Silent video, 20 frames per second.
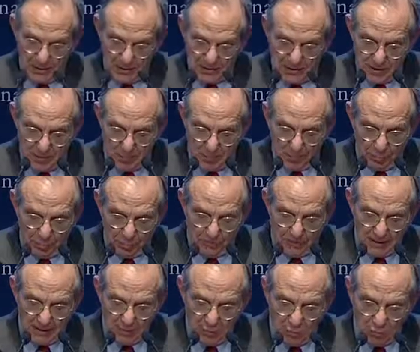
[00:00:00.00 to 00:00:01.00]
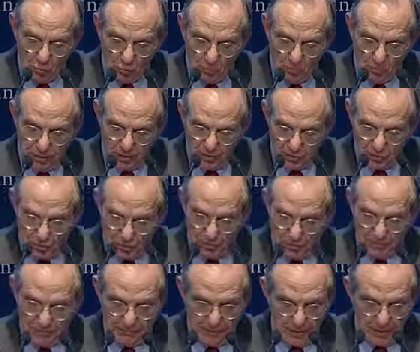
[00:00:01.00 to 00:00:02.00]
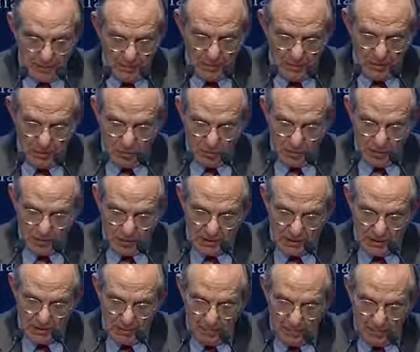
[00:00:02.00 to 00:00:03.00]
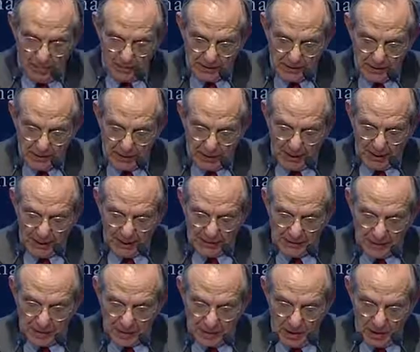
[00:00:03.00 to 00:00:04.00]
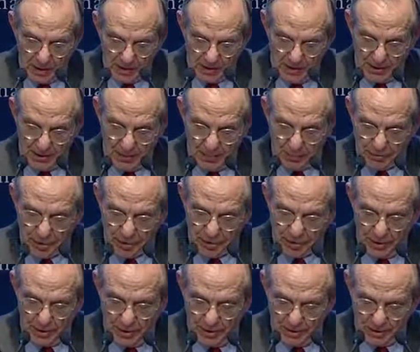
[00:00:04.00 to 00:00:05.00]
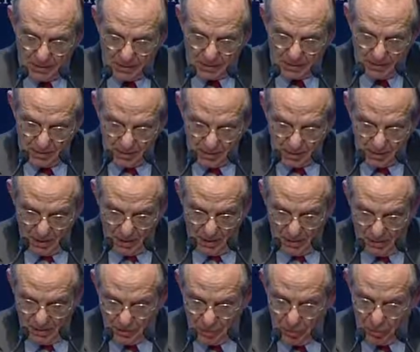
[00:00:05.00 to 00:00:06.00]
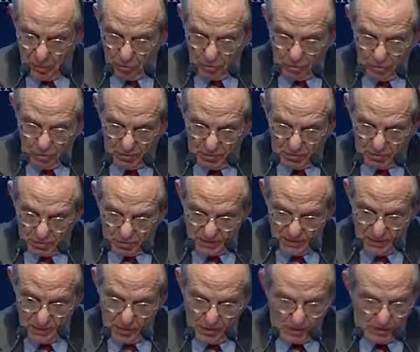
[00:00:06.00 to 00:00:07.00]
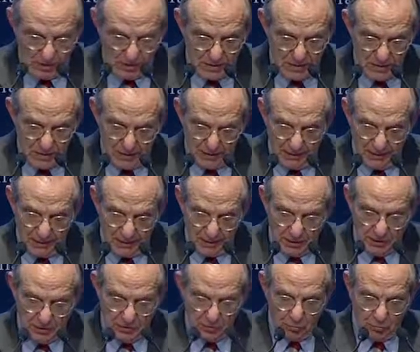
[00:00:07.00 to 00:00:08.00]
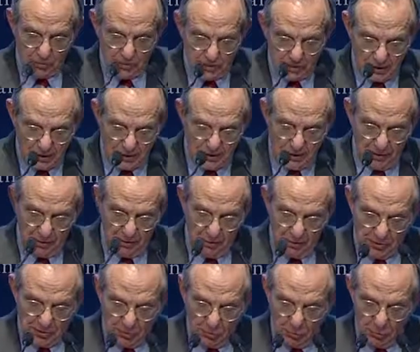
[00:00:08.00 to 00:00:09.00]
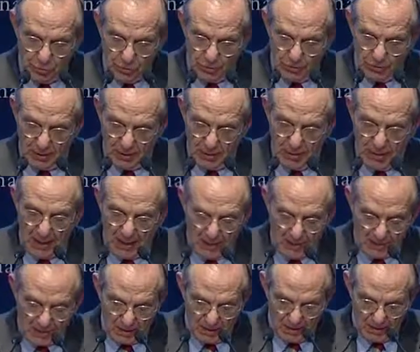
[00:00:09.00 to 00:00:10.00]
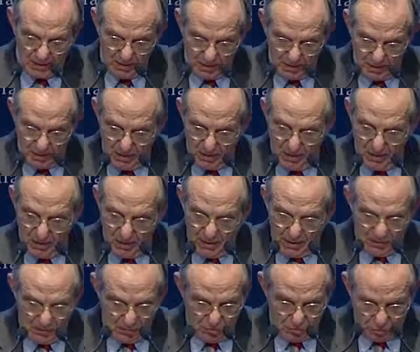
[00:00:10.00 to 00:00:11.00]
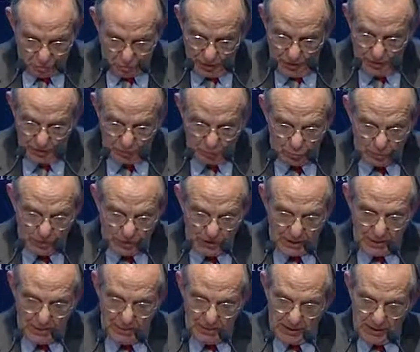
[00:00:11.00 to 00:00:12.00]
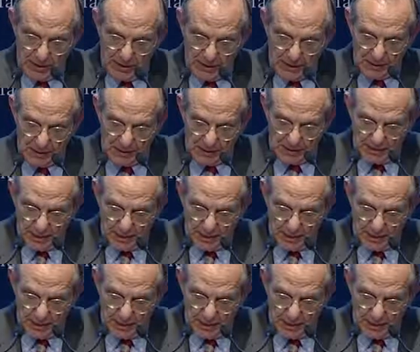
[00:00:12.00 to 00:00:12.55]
è stato approvato un complesso di provvedimenti normativi in materia bancaria senza precedenti. Ricordo tra questi la direttiva sul risanamento e la risoluzione delle banche, quella sugli schemi di garanzia